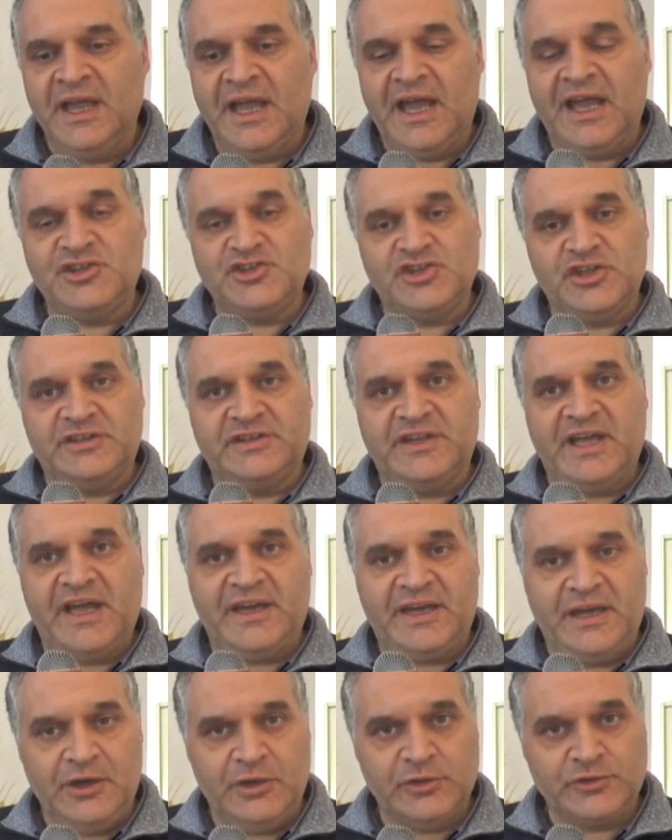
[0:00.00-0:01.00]

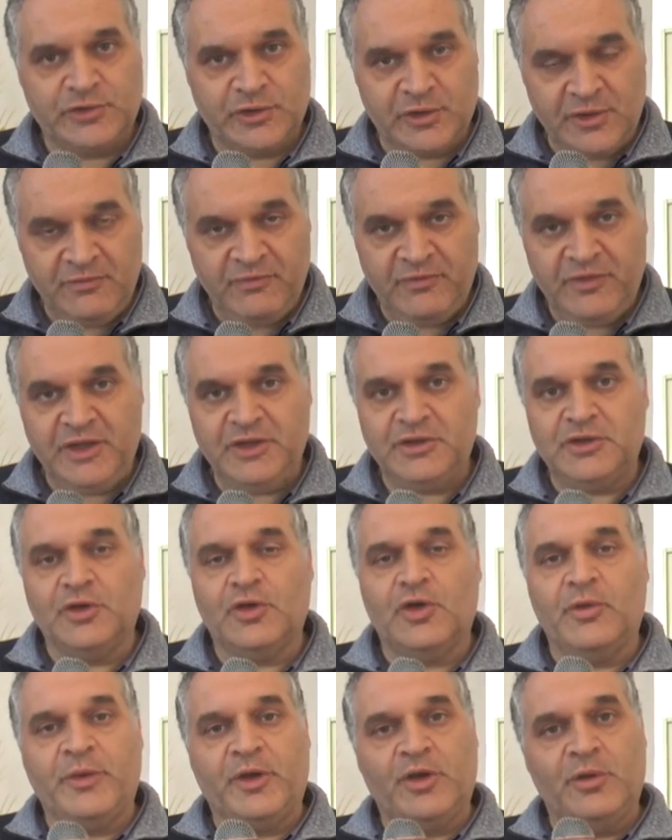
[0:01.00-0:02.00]
accettare il nostro invito
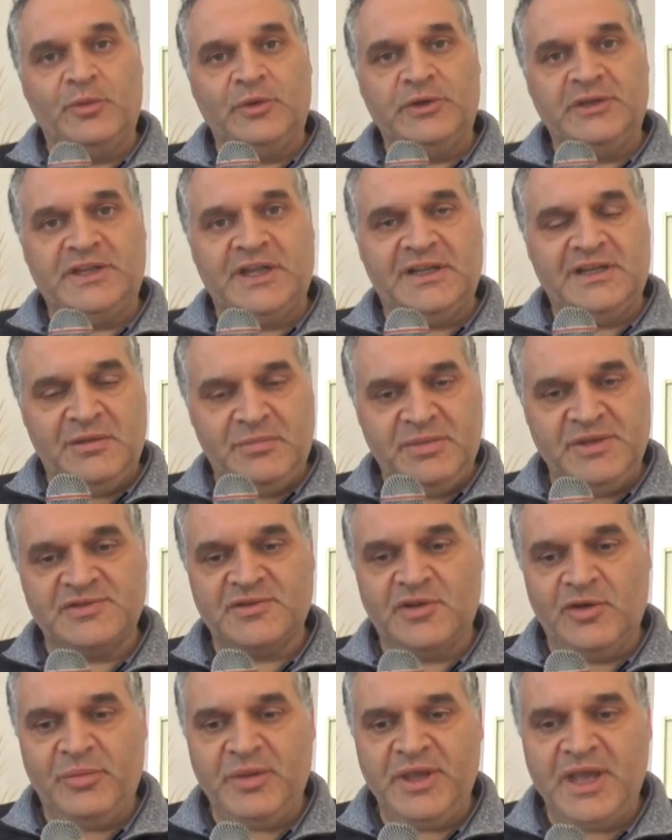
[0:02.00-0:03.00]
come comunità di
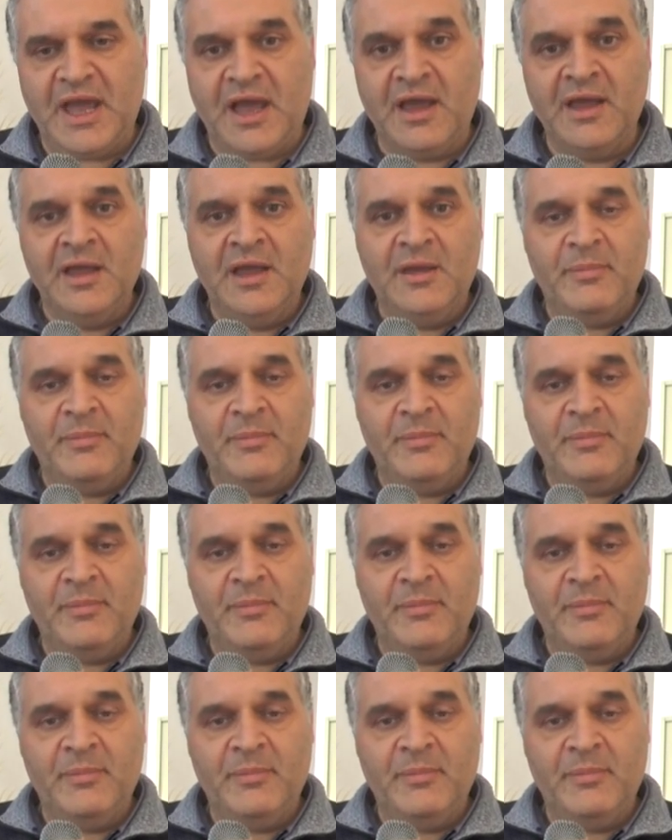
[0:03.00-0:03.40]
Episcopia